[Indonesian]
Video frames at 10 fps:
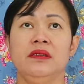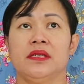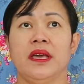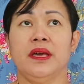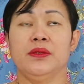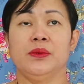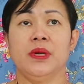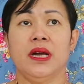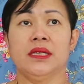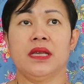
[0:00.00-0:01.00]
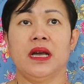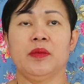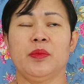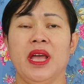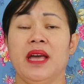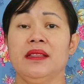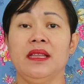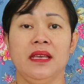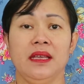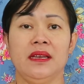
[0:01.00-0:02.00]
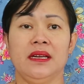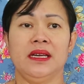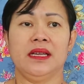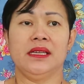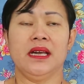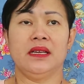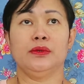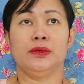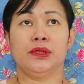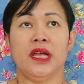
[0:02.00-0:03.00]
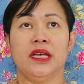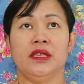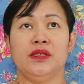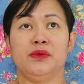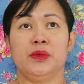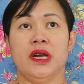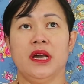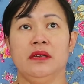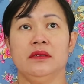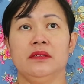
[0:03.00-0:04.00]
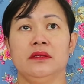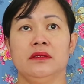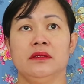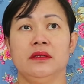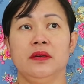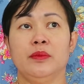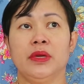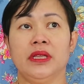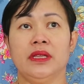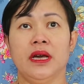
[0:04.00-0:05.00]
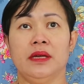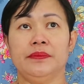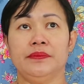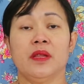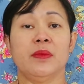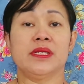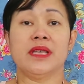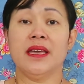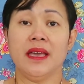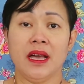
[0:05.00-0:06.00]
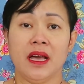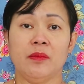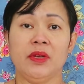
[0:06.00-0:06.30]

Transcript: Saya juga sangat prihatin dengarnya. Terus lagi juga eh, berita teman saya